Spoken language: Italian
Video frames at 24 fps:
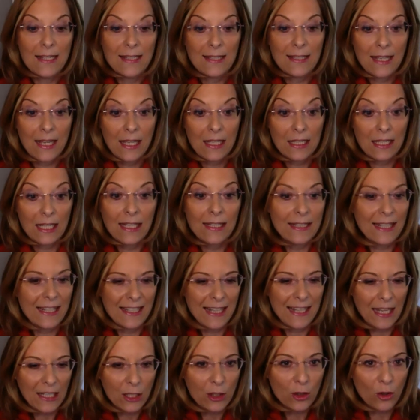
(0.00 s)
è, nel, negli
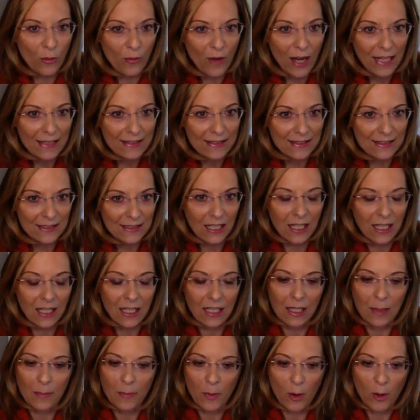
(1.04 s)
anni 90
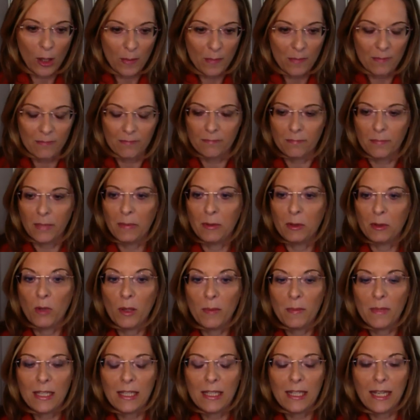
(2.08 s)
e poi primi
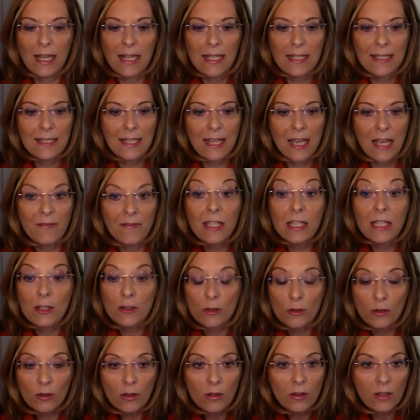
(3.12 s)
2000 si è
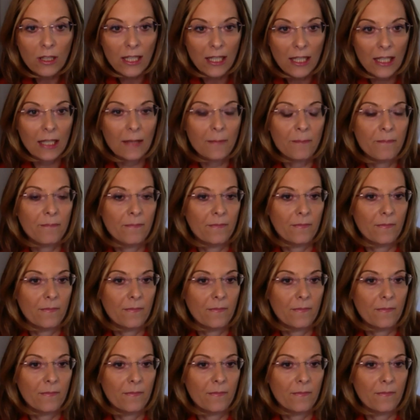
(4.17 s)
visto che